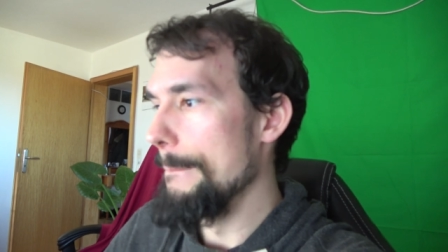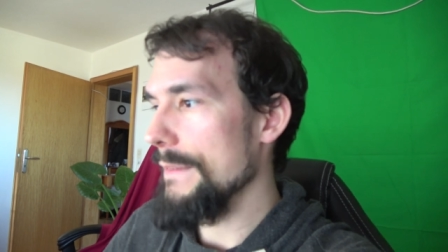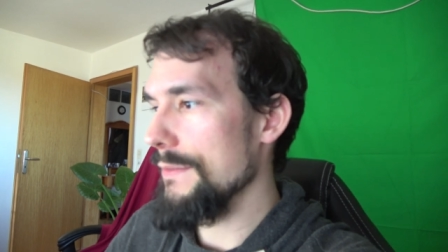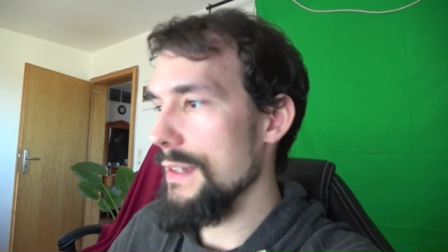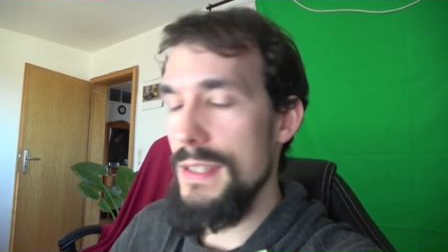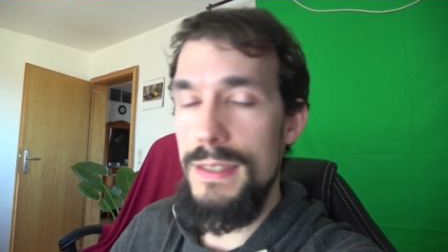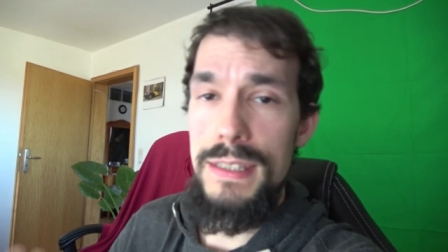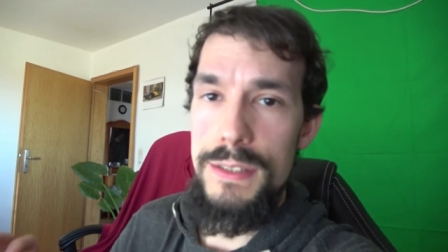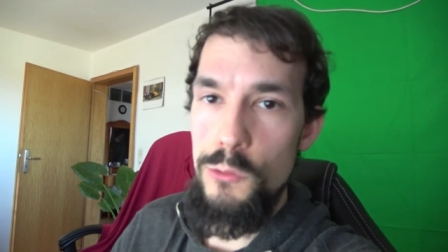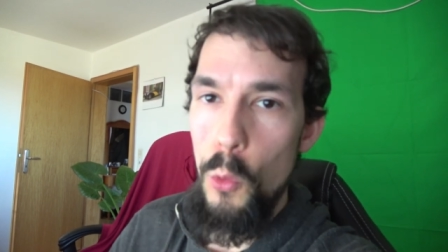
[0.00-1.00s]
Deswegen ist
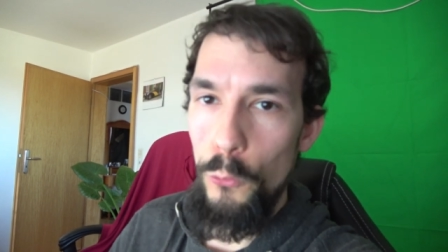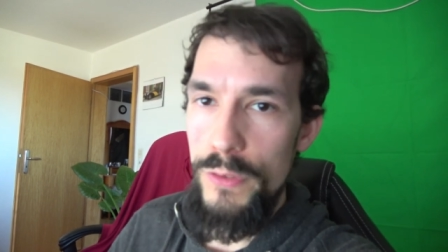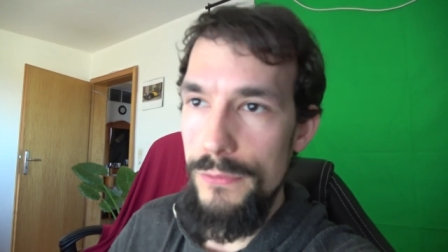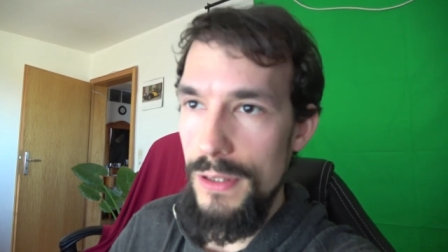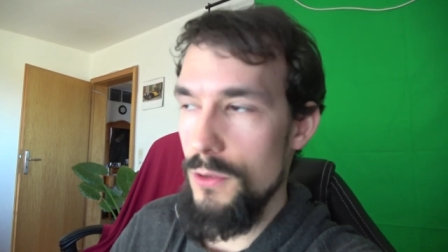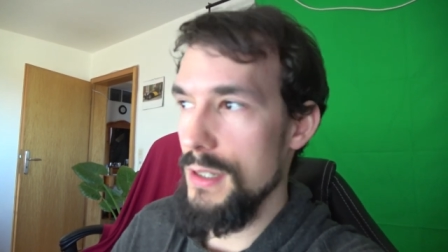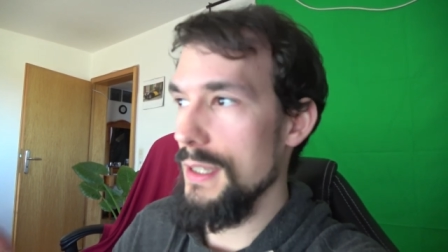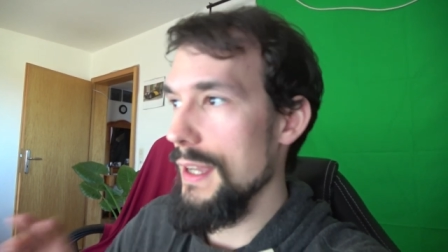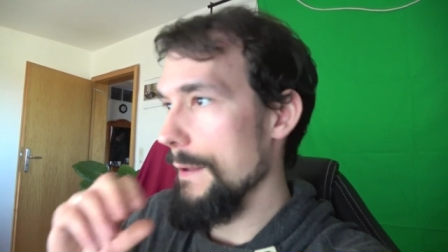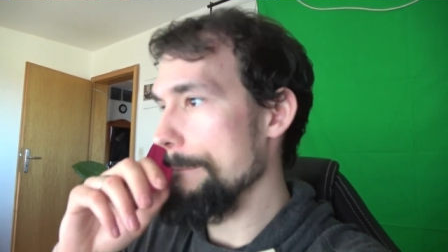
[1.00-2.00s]
nicht so viel verloren
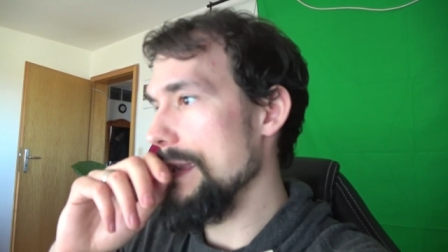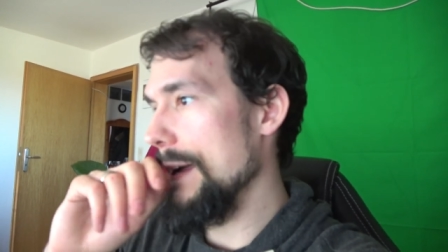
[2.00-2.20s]
gegangen.